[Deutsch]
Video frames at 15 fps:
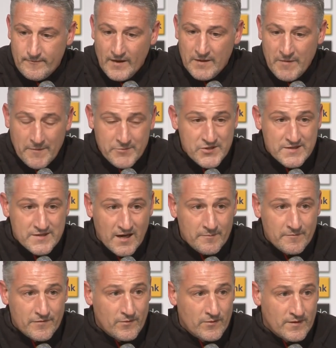im
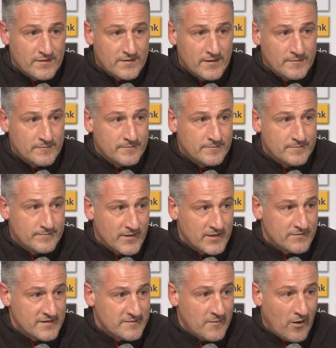Abstiegskampf und ähm,
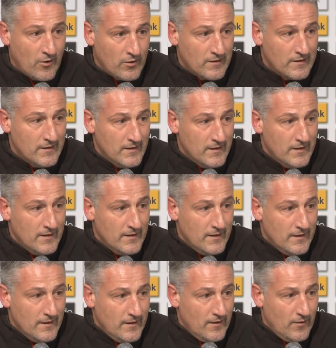das wissen wir auch.
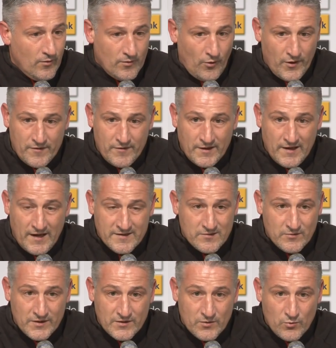Und heute war die
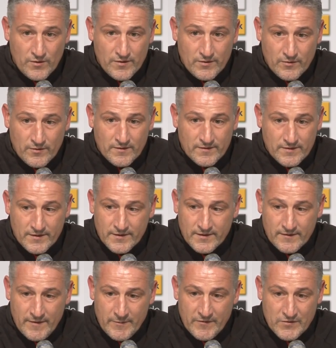Leistung nicht gut und
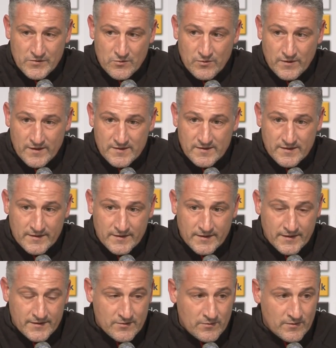äh, werden wir versuchen, das äh,
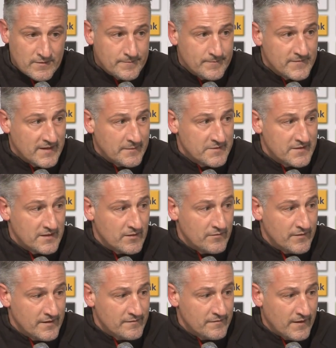Richtung Samstag
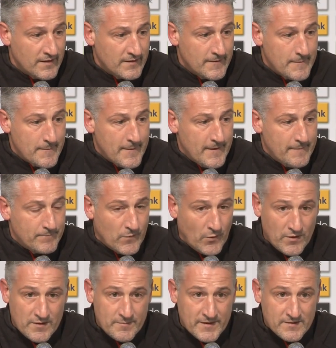auf jeden Fall
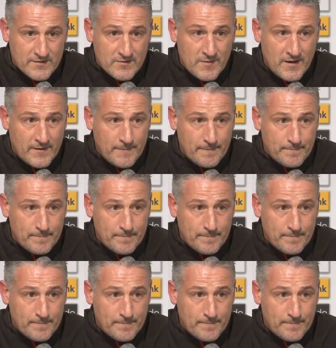deutlich besser zu machen.